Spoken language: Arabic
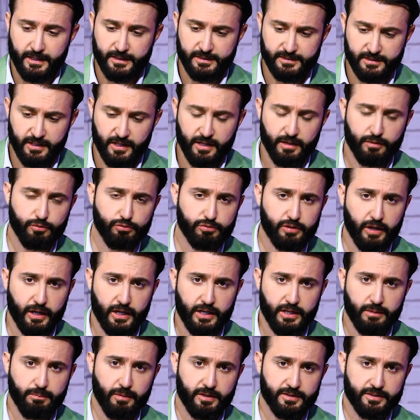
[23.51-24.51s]
صار اكو
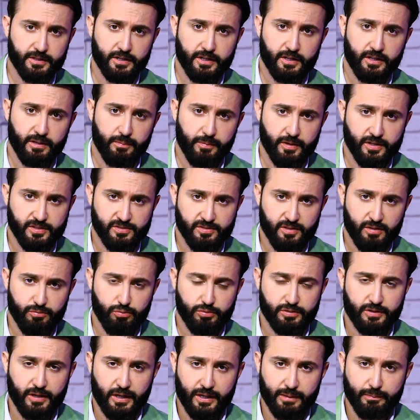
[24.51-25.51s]
تعليم عن طريق المنصات
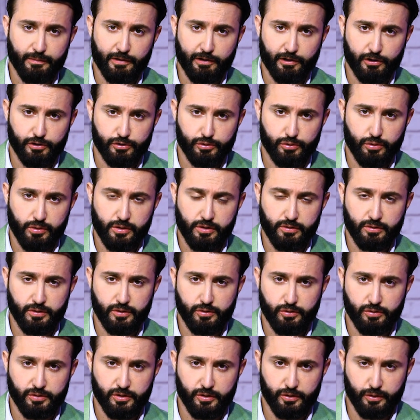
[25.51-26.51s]
والتعليم الإلكتروني اللي
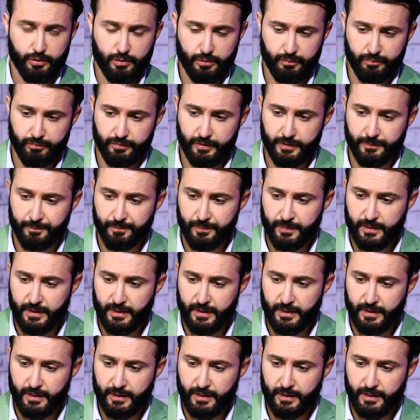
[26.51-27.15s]
كلنا نعرف به